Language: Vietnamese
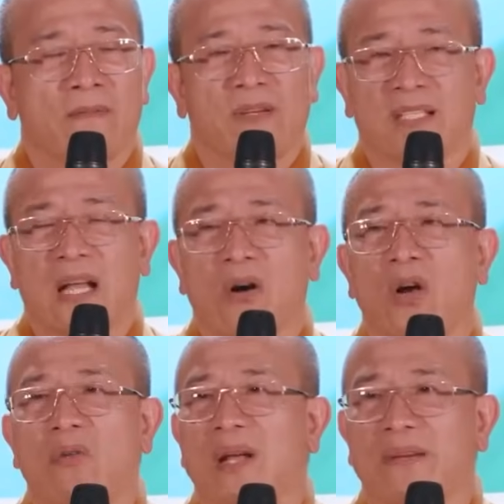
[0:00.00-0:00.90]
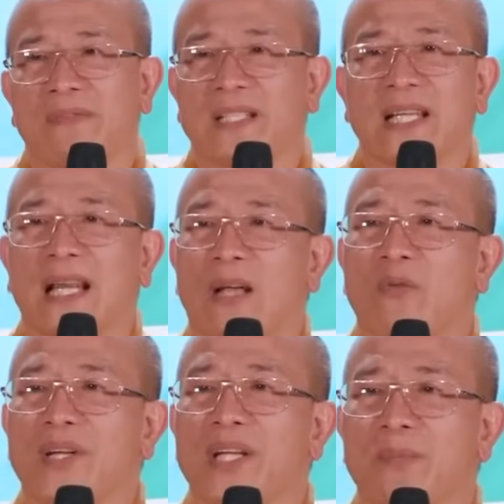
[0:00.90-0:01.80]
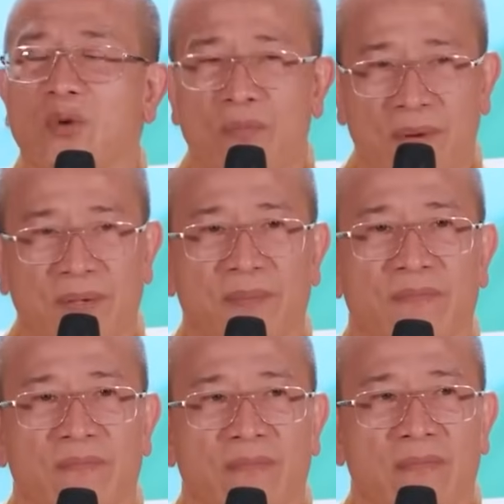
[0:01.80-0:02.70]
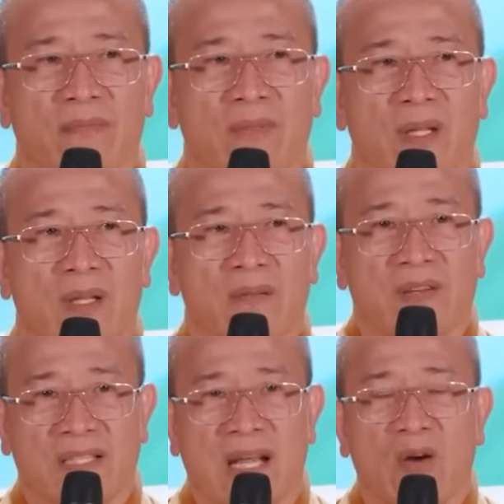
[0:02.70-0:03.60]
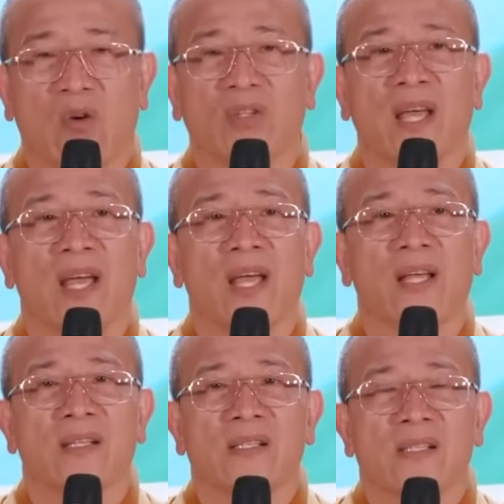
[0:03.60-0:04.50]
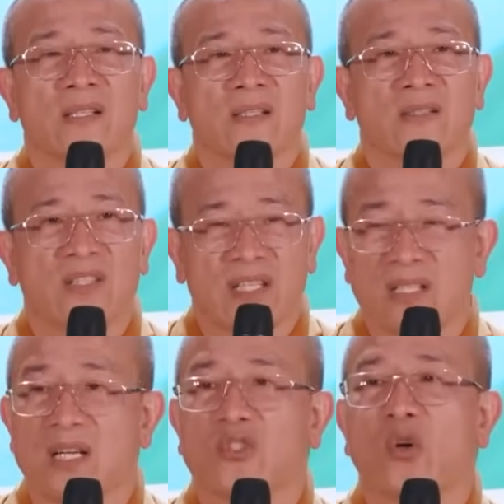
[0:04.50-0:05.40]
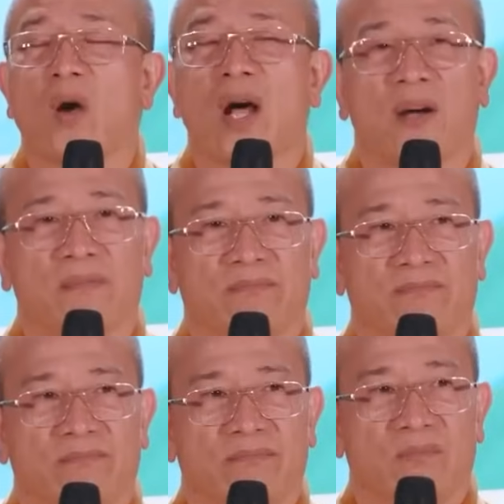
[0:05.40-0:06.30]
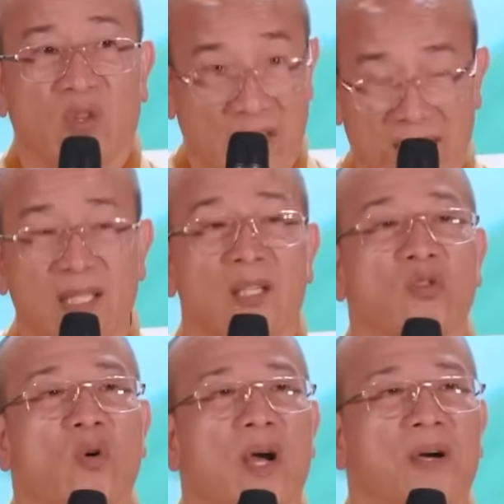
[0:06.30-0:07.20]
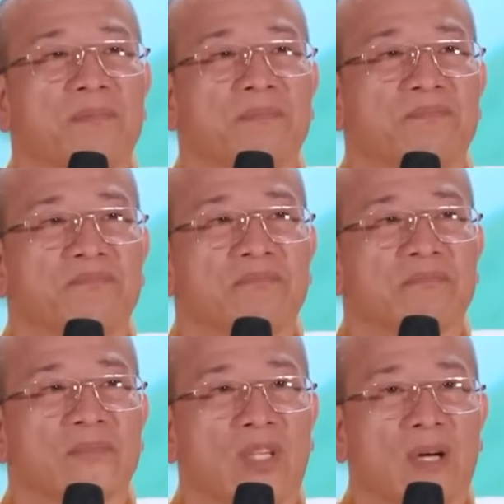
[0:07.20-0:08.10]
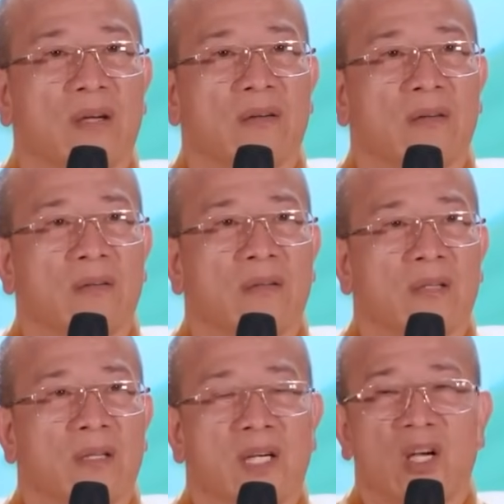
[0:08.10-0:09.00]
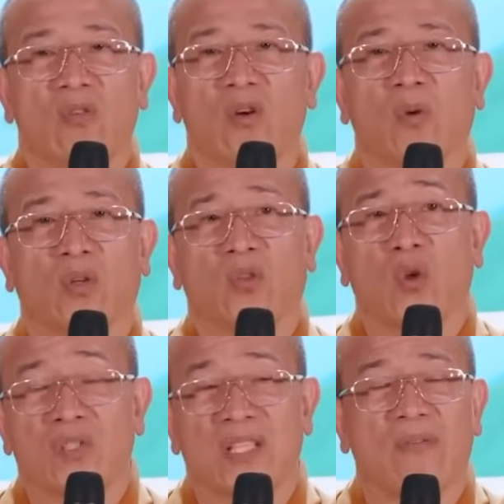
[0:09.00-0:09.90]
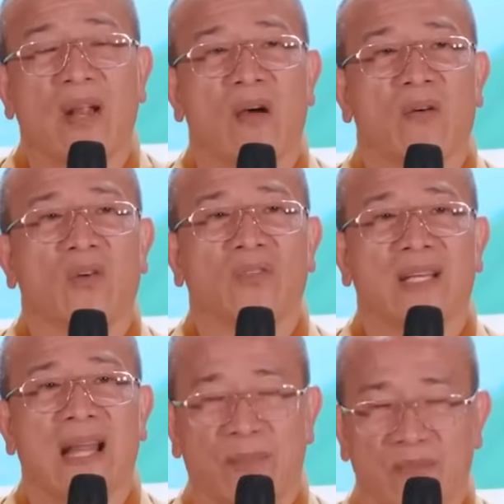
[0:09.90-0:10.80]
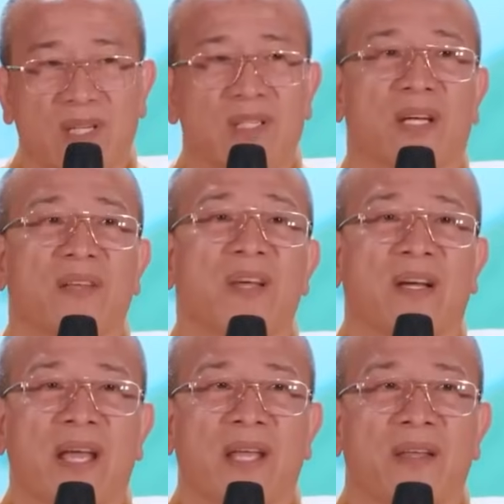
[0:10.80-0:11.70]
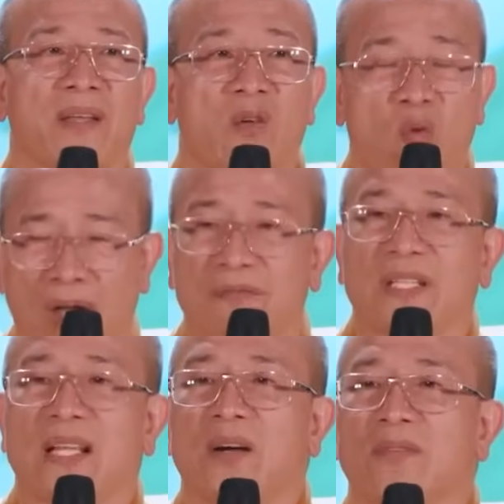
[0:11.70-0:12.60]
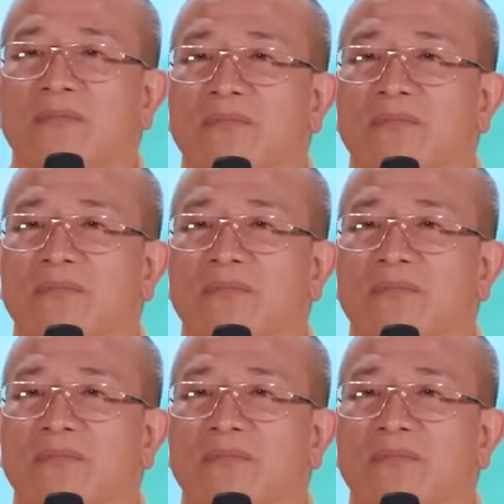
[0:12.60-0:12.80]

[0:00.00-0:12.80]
Phật giáo không cần phải xét lại quan điểm của mình. Phật giáo có thể dẫn đường cho khoa học, có thể dẫn đường cho khoa học. Đó. Không có một tôn giáo nào có thể đảm đương được cái việc này ngoài Phật giáo.